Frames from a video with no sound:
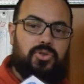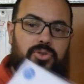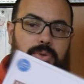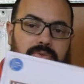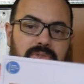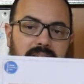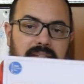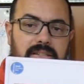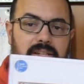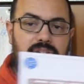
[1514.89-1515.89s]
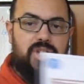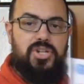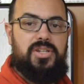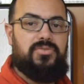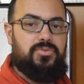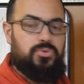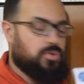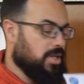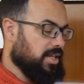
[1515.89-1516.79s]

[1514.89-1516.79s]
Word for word: Dans celui que vous allez télécharger, vous,